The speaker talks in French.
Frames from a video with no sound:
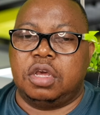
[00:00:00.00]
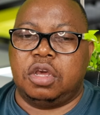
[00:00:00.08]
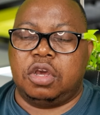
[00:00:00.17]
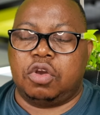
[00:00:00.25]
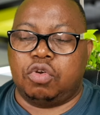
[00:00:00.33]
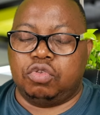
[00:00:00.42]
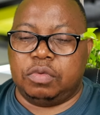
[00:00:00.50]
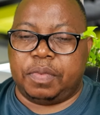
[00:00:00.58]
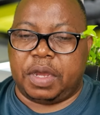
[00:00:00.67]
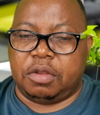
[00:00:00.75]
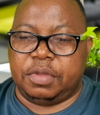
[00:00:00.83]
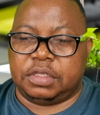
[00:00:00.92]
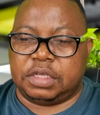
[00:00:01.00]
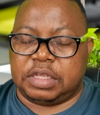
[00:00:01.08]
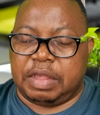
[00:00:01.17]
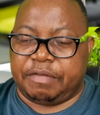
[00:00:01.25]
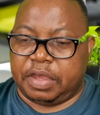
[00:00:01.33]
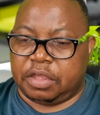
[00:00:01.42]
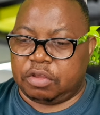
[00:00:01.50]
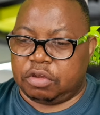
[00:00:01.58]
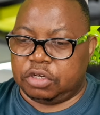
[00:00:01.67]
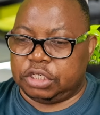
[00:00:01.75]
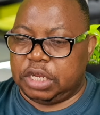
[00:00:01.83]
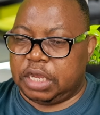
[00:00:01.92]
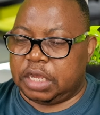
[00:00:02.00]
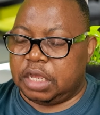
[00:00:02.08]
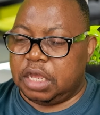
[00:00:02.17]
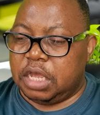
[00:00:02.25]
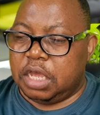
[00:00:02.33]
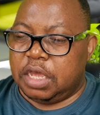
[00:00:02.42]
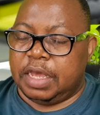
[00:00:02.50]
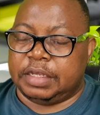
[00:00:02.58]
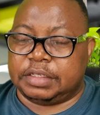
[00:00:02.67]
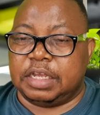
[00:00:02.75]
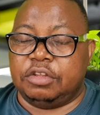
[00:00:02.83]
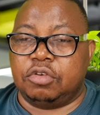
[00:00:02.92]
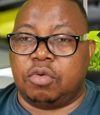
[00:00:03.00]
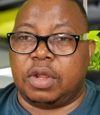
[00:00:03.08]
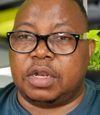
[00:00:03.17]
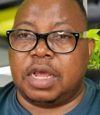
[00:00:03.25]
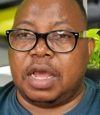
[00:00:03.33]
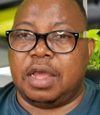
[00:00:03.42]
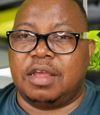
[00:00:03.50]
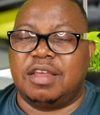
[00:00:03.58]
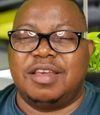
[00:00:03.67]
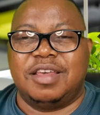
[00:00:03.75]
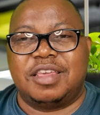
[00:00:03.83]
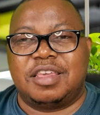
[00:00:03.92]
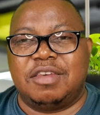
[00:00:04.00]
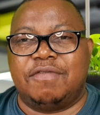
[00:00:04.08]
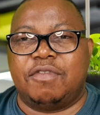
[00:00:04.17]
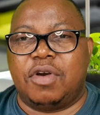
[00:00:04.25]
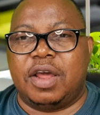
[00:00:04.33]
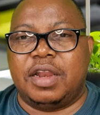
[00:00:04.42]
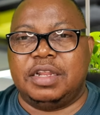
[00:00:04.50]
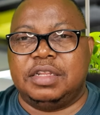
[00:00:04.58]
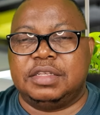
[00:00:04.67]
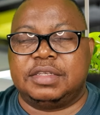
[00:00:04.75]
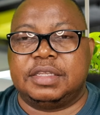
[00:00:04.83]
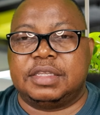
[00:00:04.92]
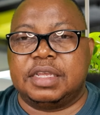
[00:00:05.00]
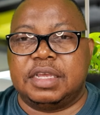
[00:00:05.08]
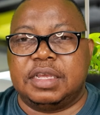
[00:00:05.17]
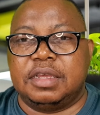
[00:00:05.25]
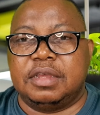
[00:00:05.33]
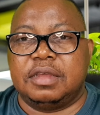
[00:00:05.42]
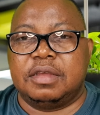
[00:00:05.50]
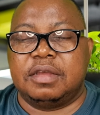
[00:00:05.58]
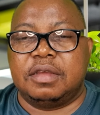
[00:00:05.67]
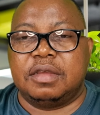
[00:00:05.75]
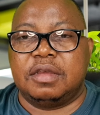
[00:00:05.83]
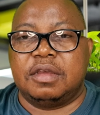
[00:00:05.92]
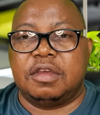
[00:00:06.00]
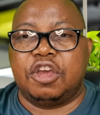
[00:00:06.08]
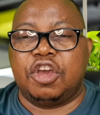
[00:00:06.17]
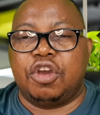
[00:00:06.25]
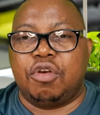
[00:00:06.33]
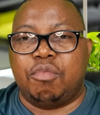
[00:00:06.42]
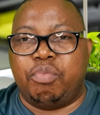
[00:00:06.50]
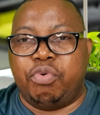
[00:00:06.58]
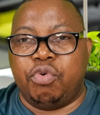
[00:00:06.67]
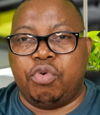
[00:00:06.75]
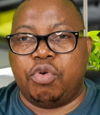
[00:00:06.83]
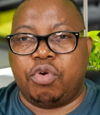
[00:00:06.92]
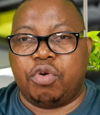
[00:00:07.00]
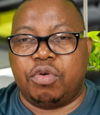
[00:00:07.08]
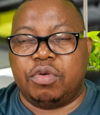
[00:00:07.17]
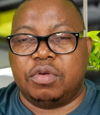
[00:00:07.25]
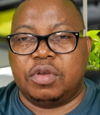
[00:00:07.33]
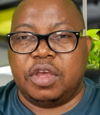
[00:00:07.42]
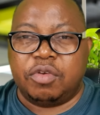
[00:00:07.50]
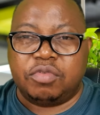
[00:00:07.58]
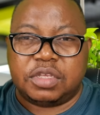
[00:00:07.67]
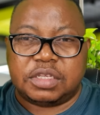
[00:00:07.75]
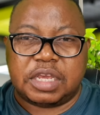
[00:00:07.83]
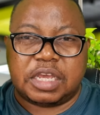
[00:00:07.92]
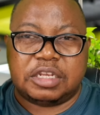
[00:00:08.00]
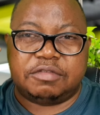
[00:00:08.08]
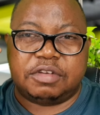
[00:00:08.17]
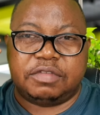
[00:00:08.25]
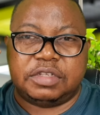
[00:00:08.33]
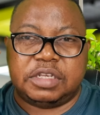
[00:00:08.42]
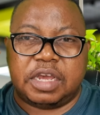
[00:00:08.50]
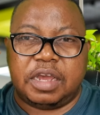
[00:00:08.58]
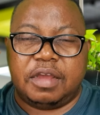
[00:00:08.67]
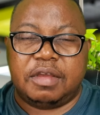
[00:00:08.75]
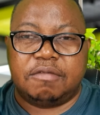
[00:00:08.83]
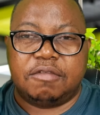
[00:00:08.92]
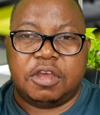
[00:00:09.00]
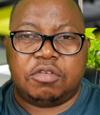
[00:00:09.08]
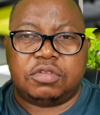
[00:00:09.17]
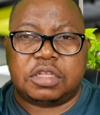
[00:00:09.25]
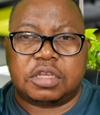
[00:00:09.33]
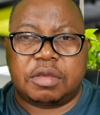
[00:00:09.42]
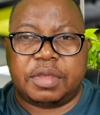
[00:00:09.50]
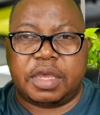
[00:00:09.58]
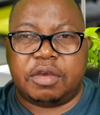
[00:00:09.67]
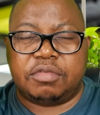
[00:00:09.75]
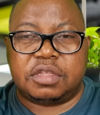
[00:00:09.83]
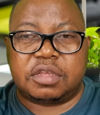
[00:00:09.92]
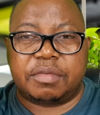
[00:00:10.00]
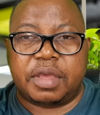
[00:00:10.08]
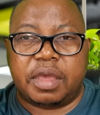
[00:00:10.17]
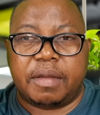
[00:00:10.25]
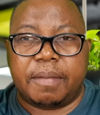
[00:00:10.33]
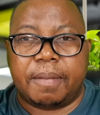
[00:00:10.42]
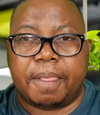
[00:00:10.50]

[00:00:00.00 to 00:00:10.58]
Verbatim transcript: euh, conduite par le ministre des Affaires étrangères et celle du Rwanda, qui vont aller discuter pour... Écoutez ce que je vais vous dire. Hein. Écoutez très bien, écoutez très bien.